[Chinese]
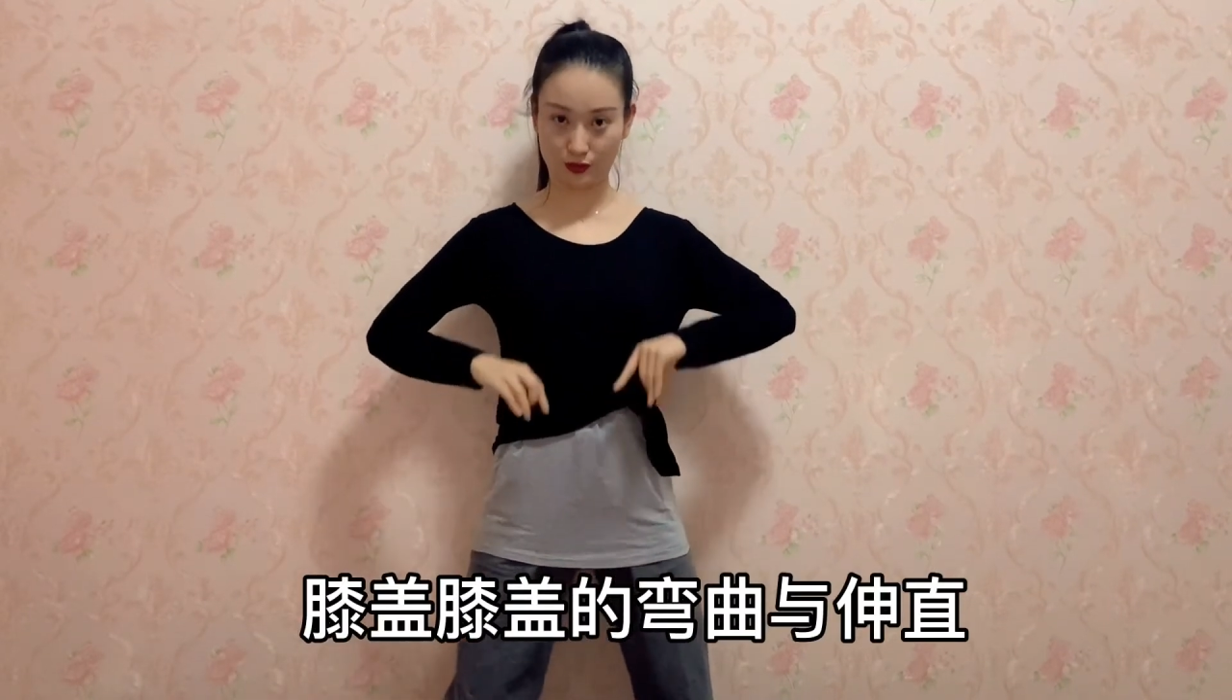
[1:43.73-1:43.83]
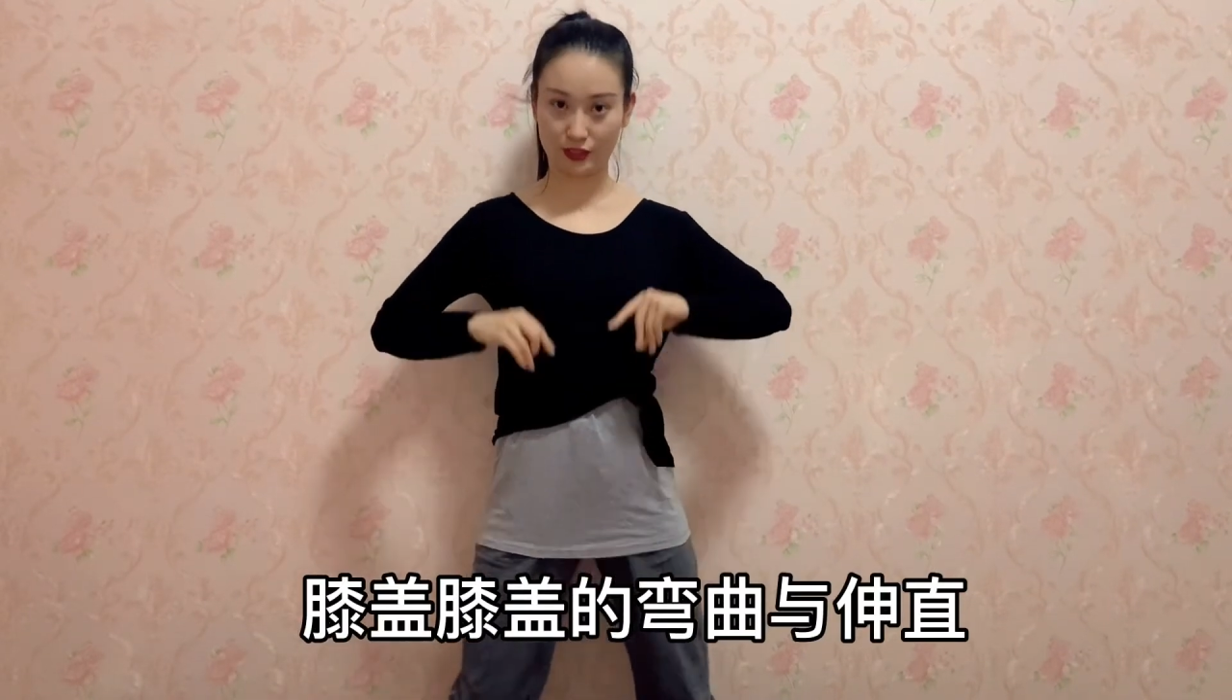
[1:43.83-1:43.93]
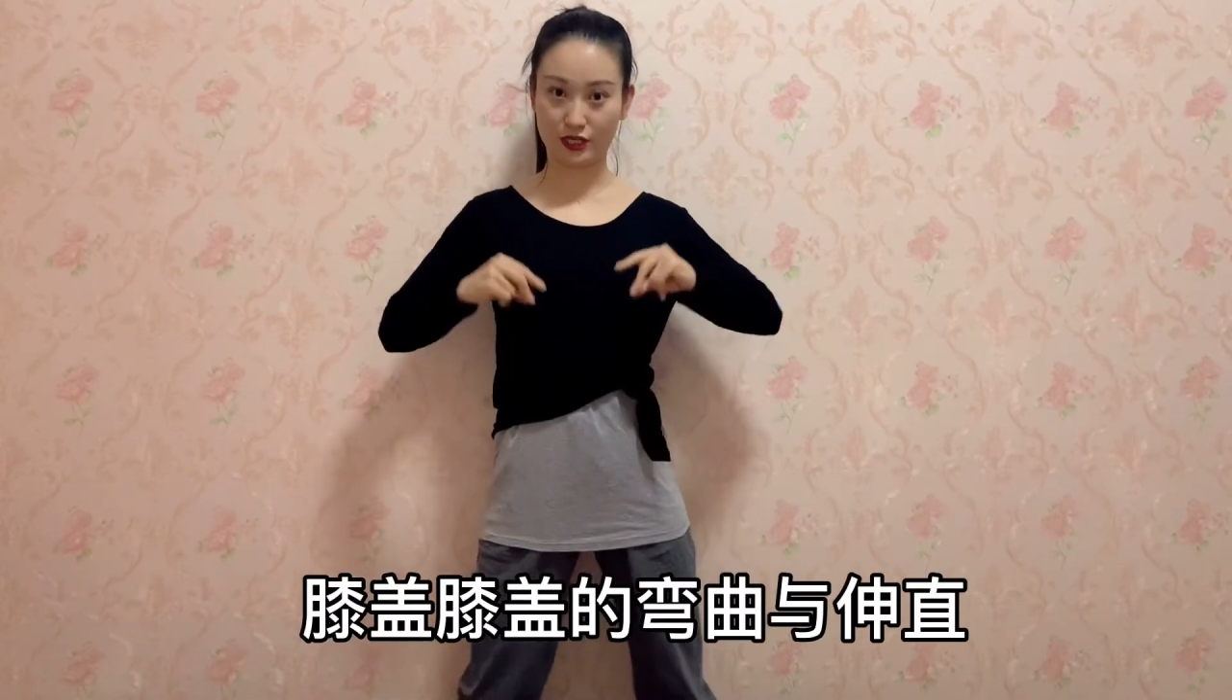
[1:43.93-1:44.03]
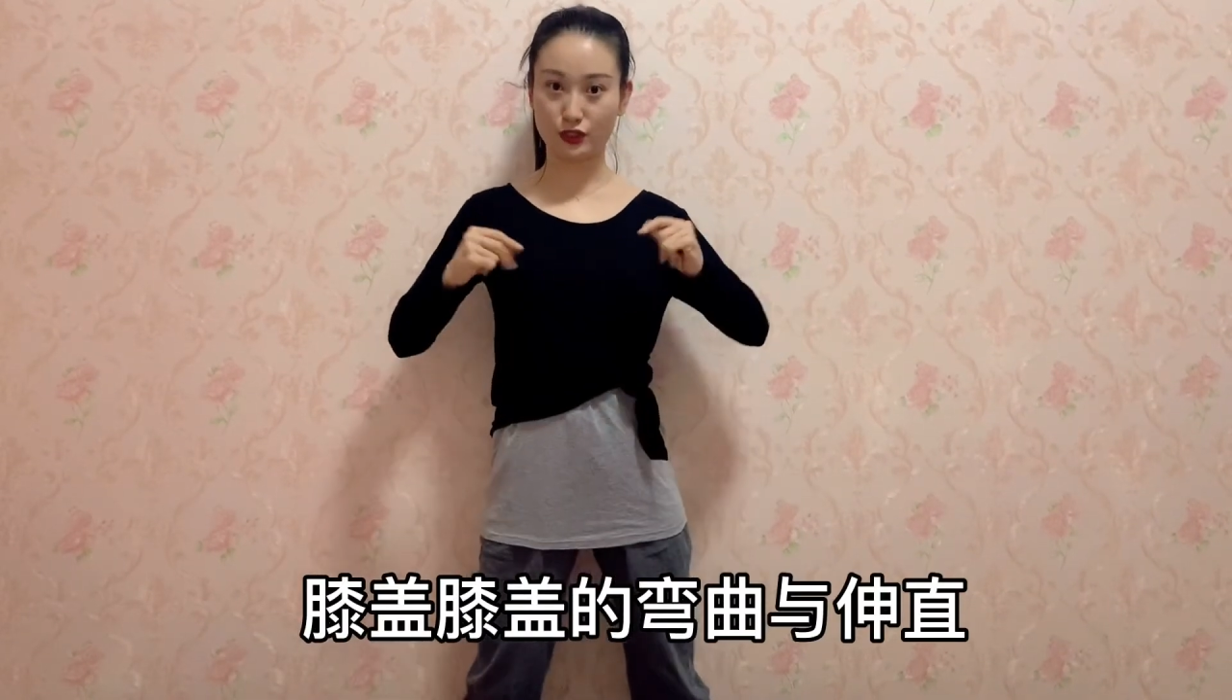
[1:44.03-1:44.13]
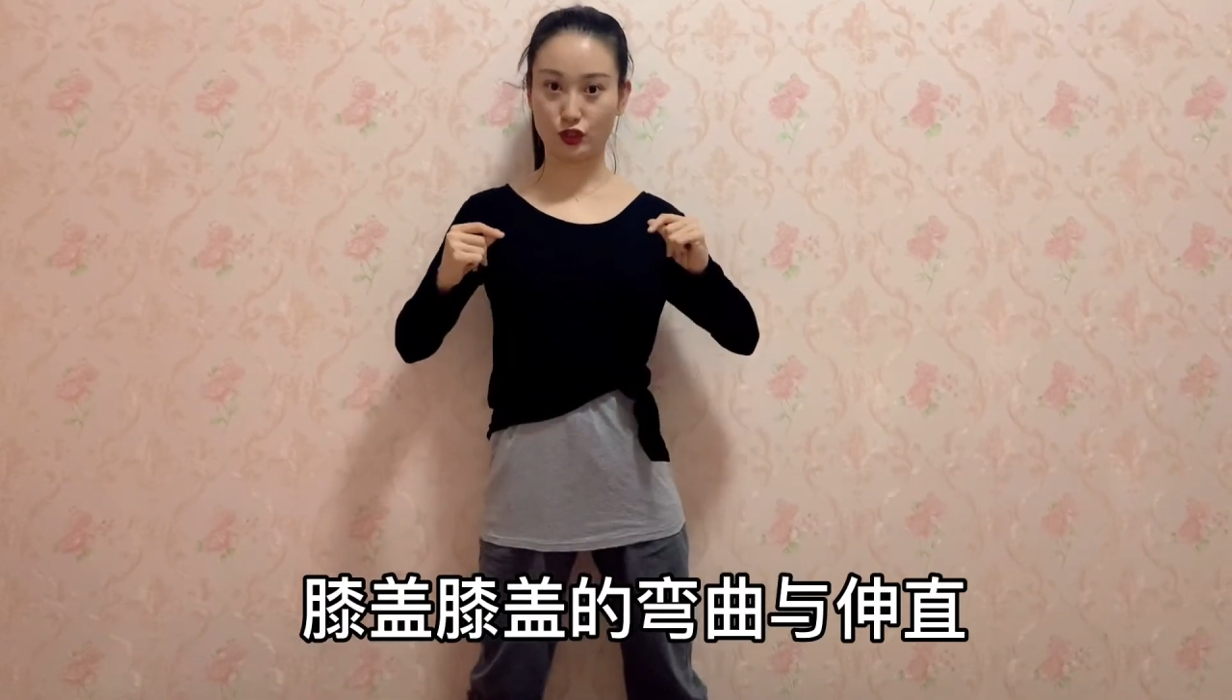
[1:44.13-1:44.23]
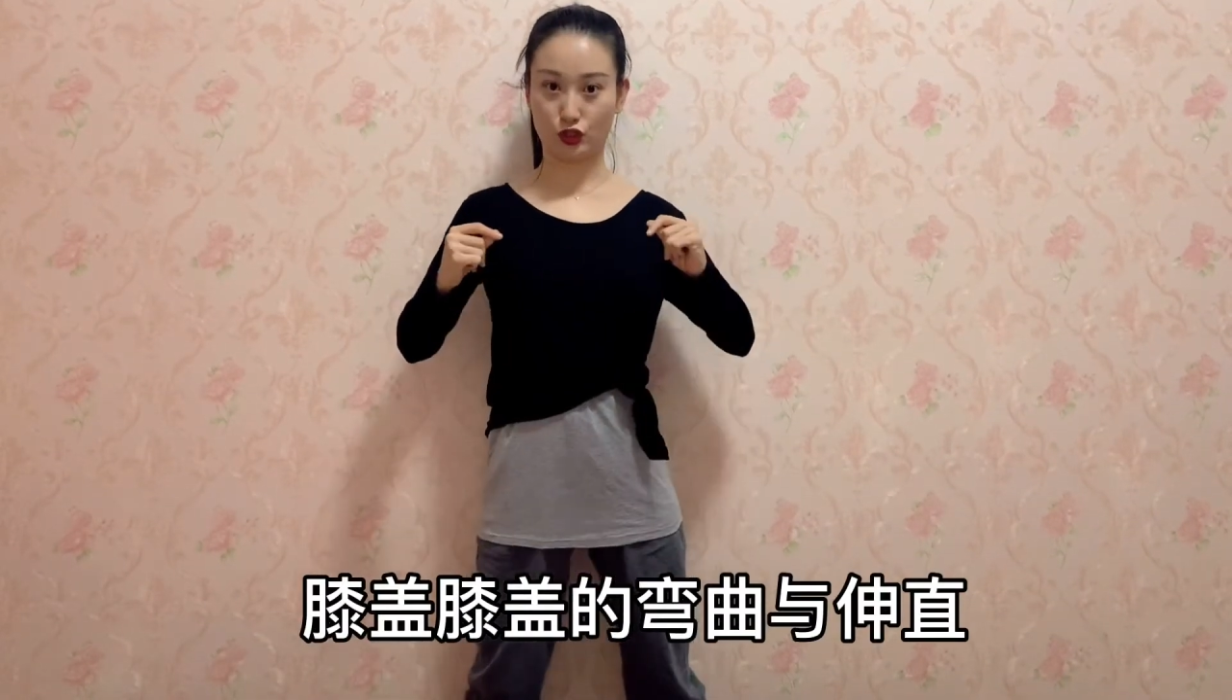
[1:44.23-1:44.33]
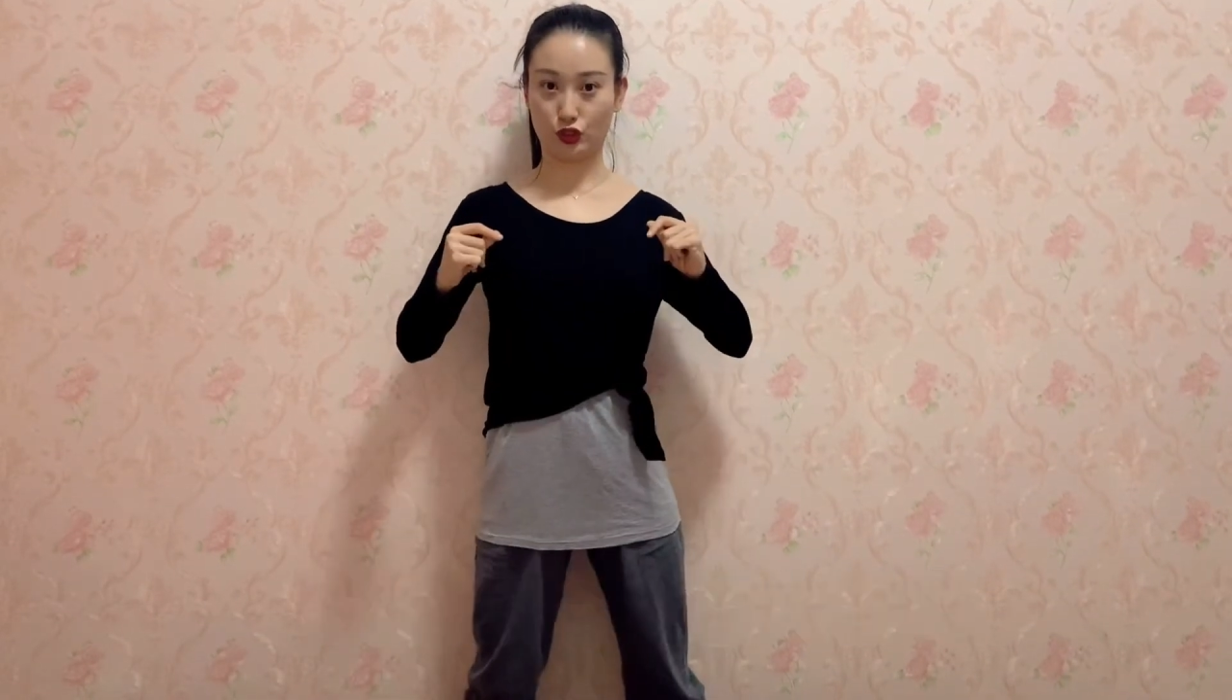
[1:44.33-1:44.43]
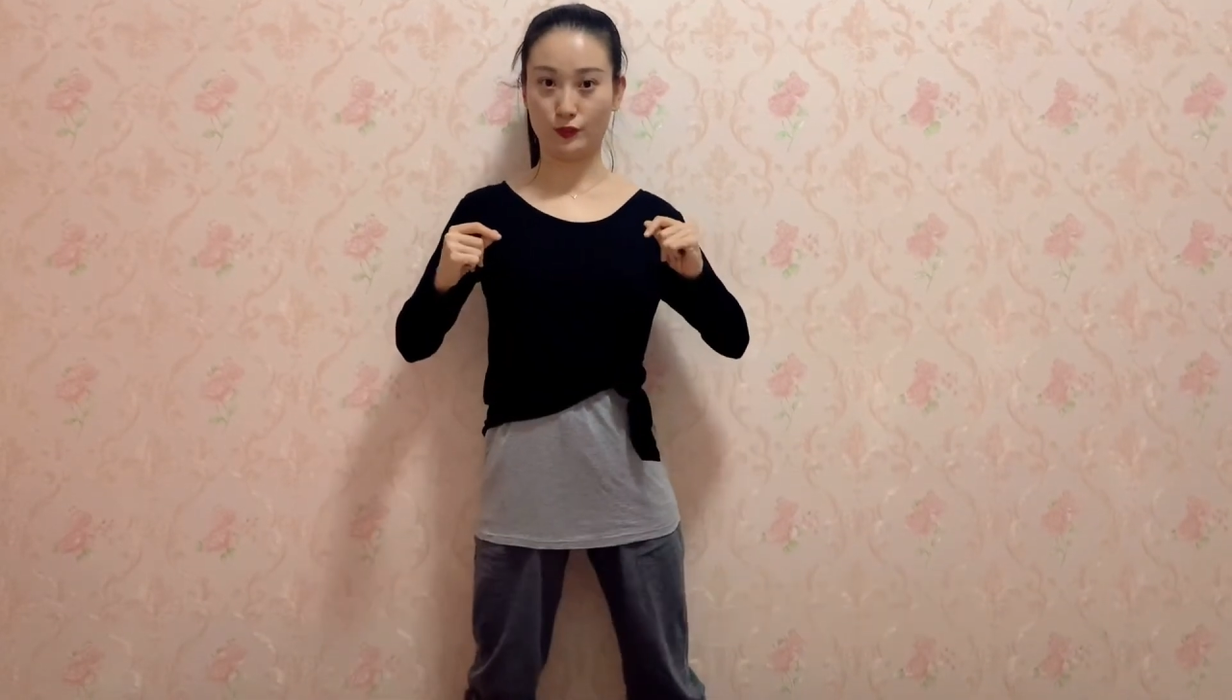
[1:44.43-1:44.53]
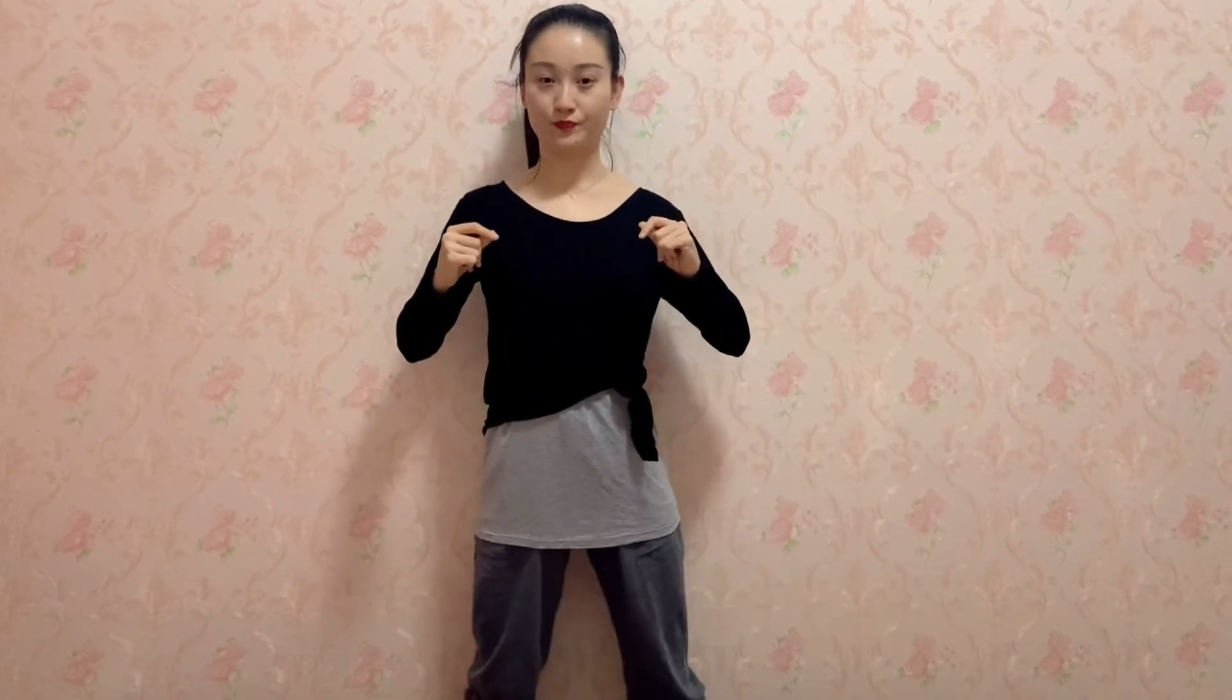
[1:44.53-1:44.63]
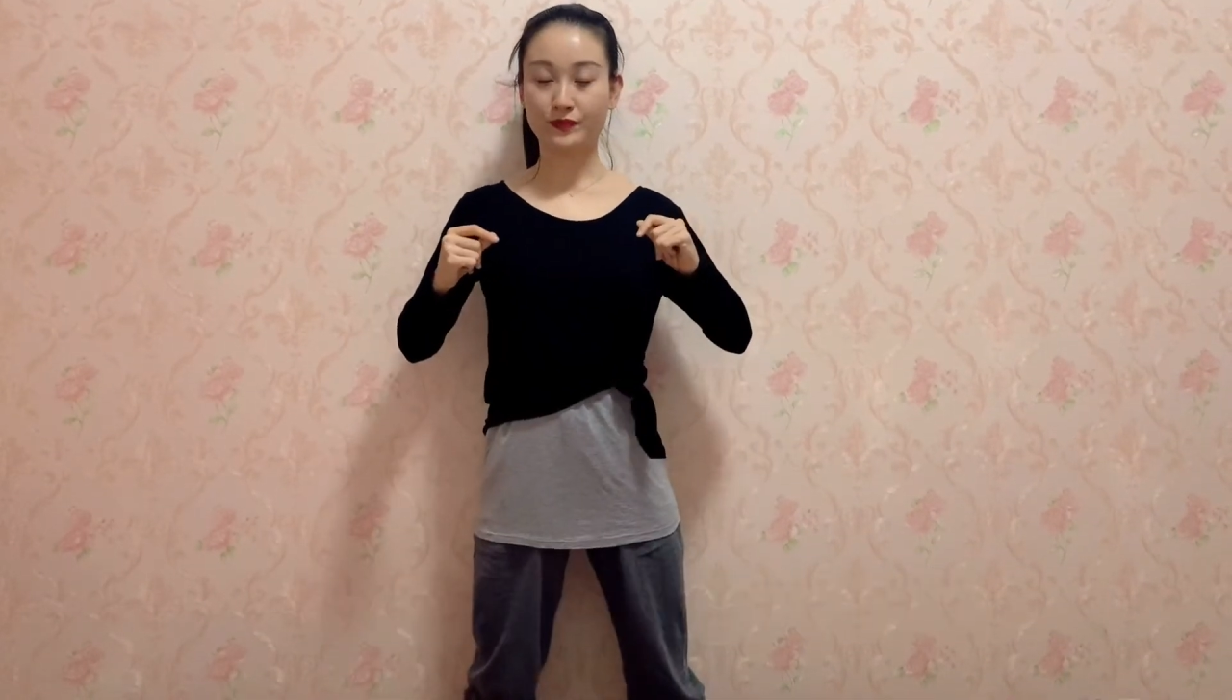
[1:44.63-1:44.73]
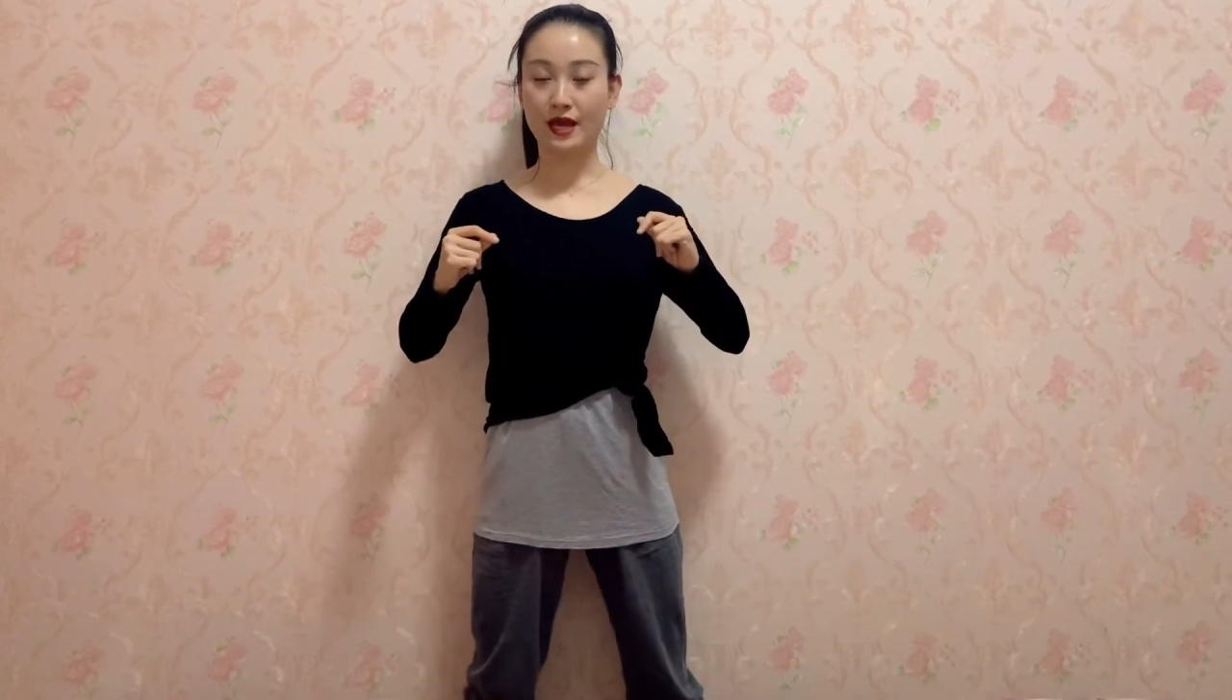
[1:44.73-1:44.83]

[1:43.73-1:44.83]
伸直，